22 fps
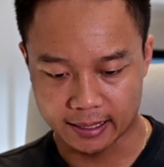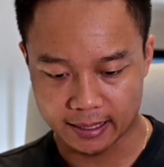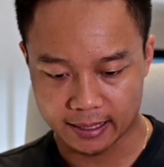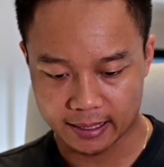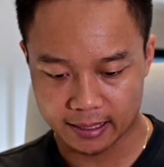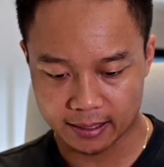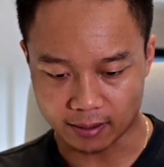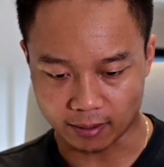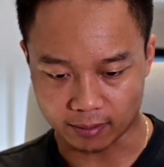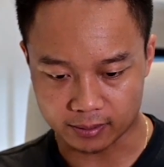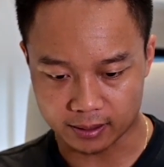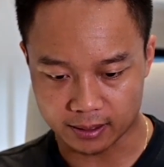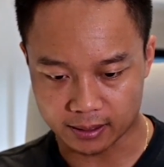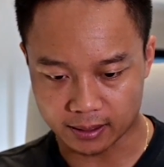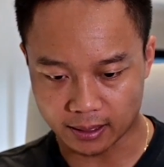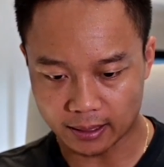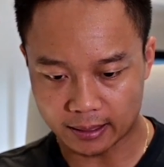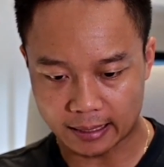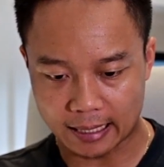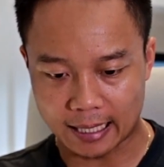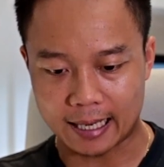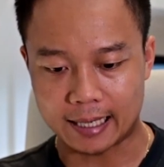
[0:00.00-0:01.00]
khi đó thì
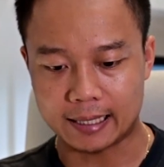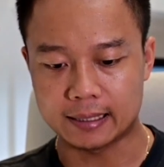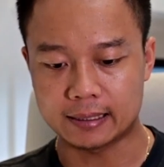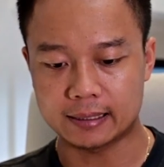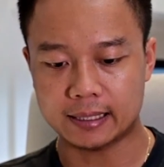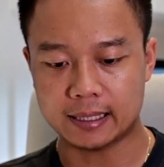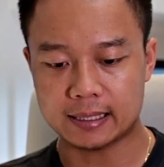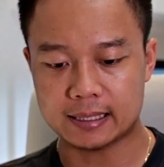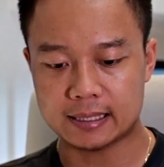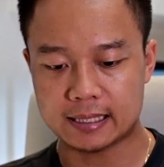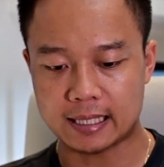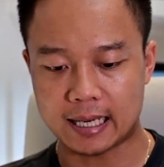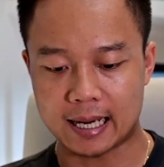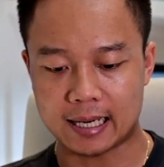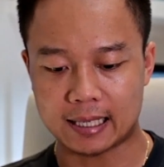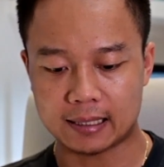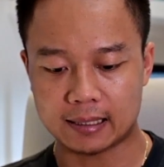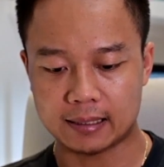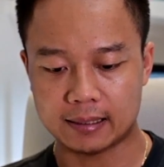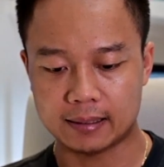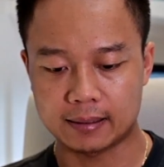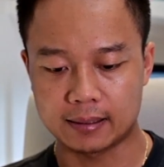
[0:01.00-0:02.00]
tất cả những cái
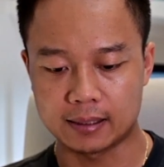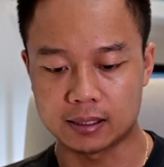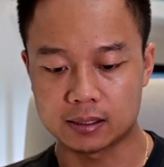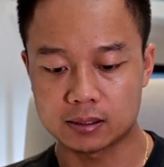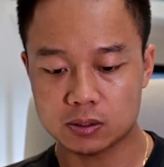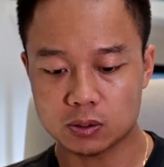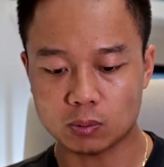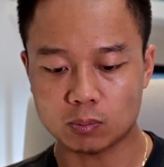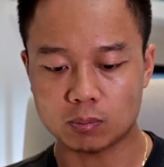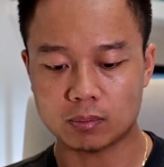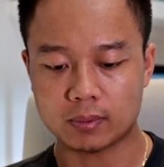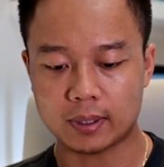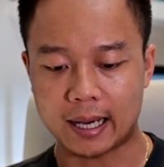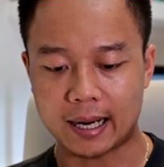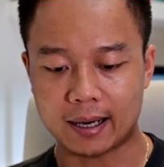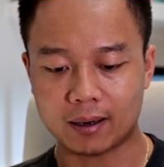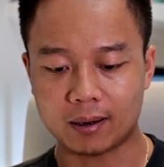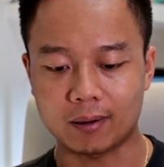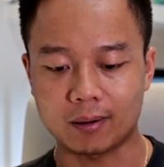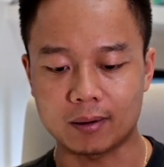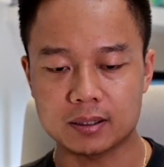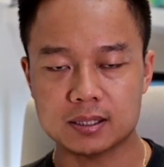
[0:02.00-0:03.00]
trang ứng dụng đang
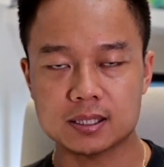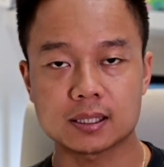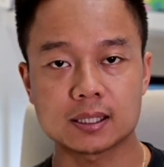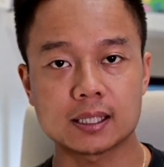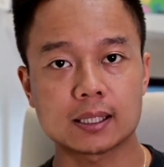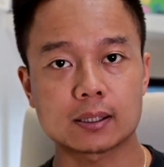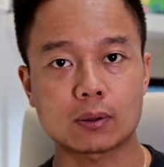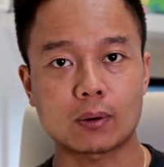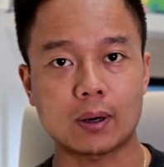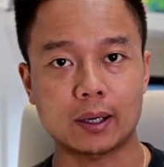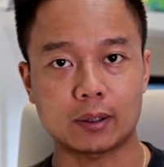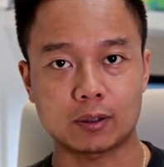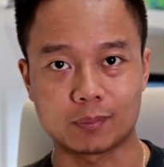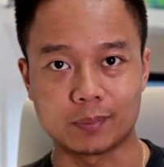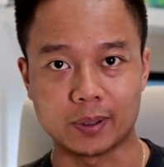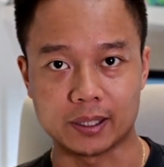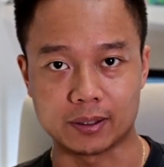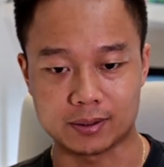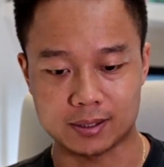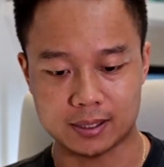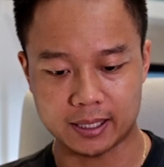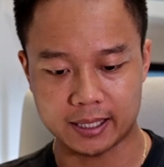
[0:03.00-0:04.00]
có ở trên điện thoại của
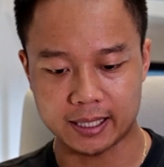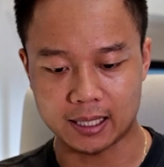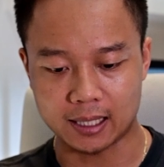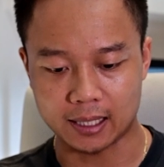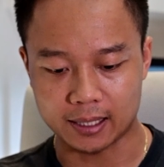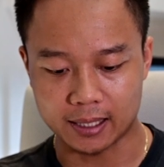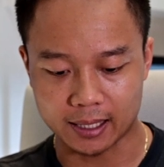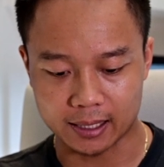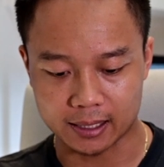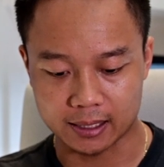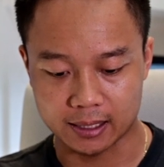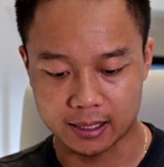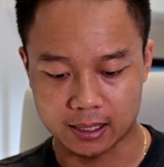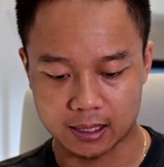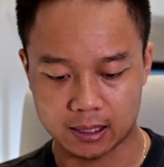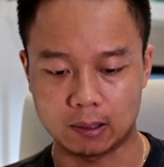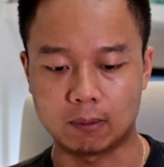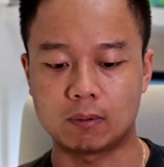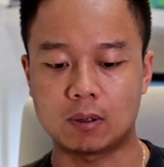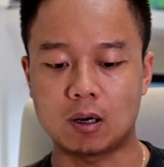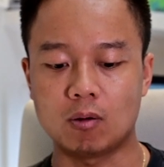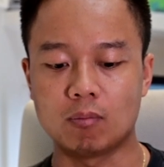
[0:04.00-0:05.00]
mình nó sẽ hiện lên đây
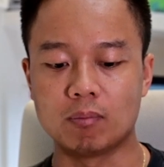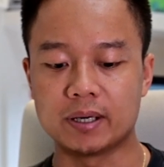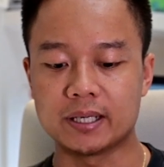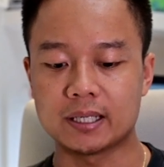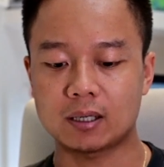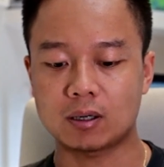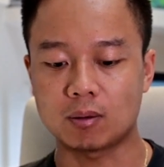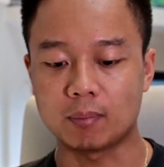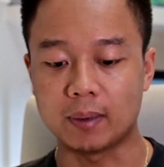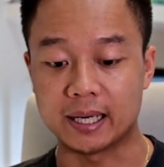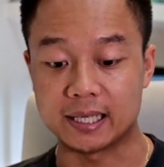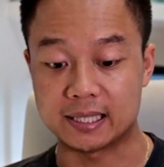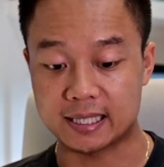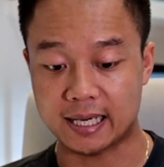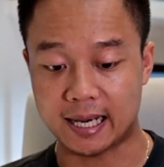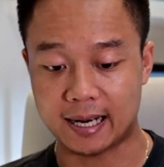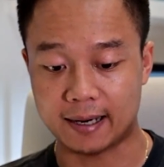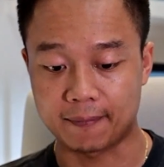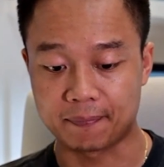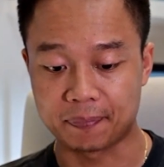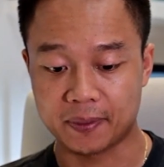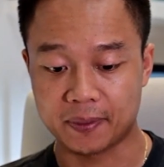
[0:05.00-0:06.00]
tổng cộng mình đang có 7 trang